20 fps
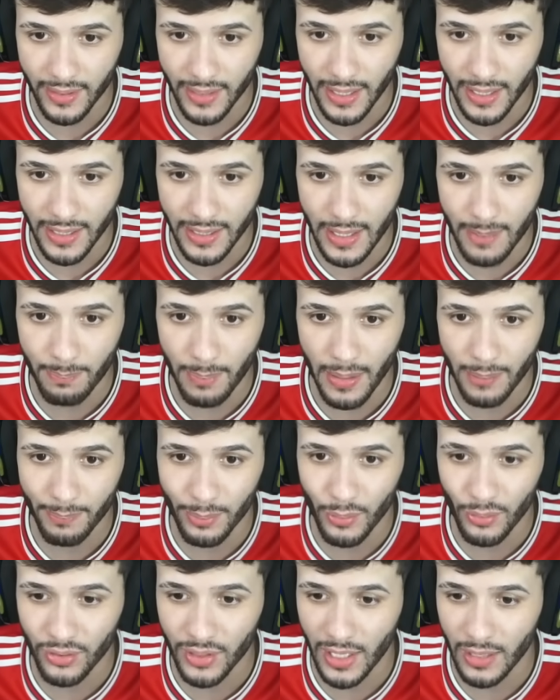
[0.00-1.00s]
Tá que nem
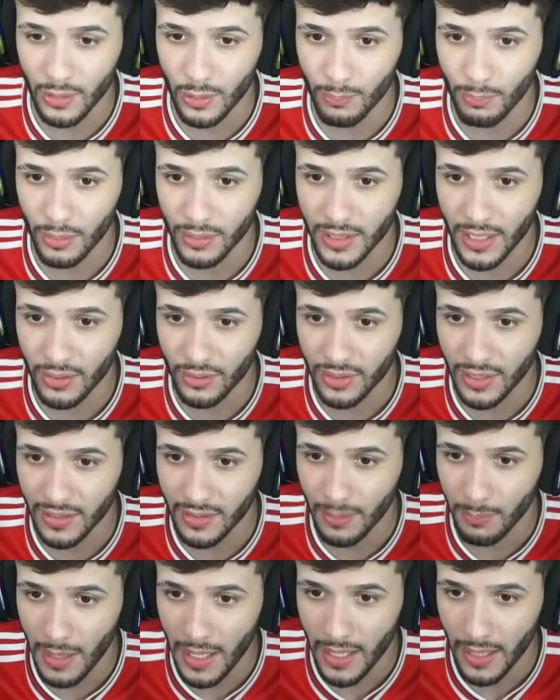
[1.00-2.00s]
bebum saindo do boteco 6
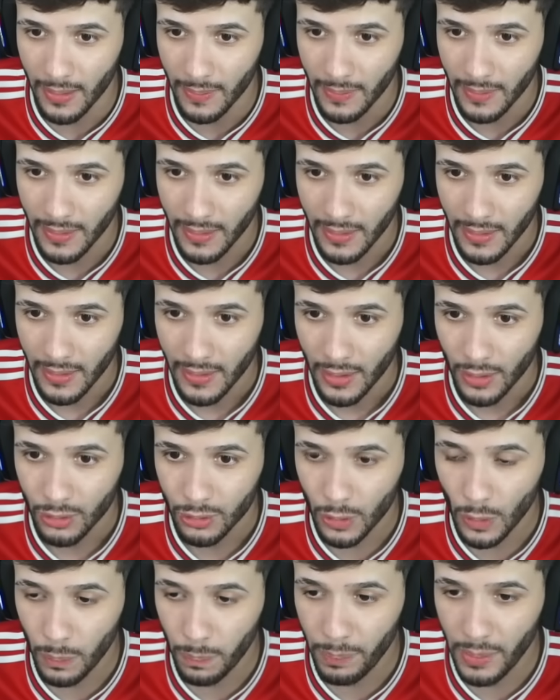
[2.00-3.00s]
e meia.
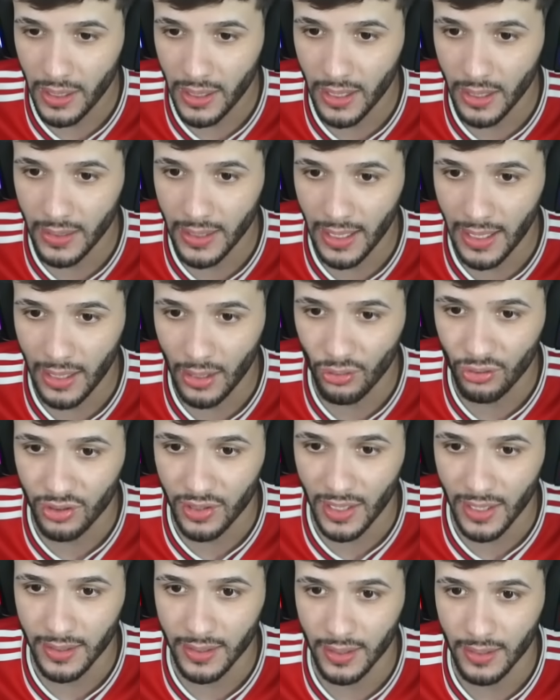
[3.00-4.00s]
Trupicando na
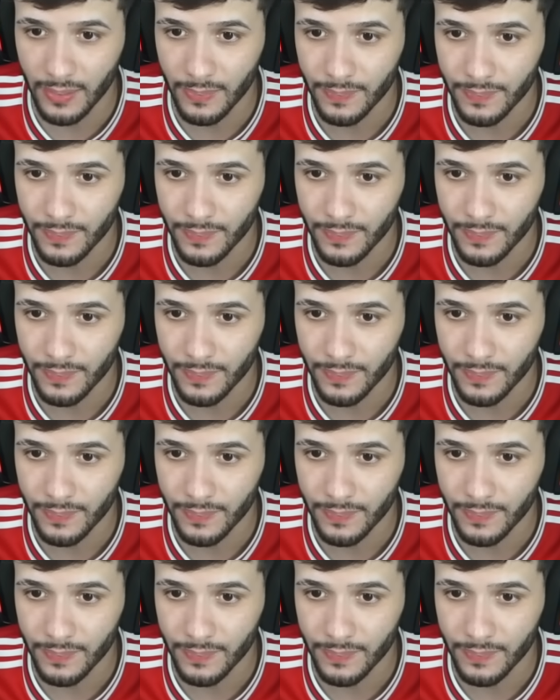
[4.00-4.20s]
calçada.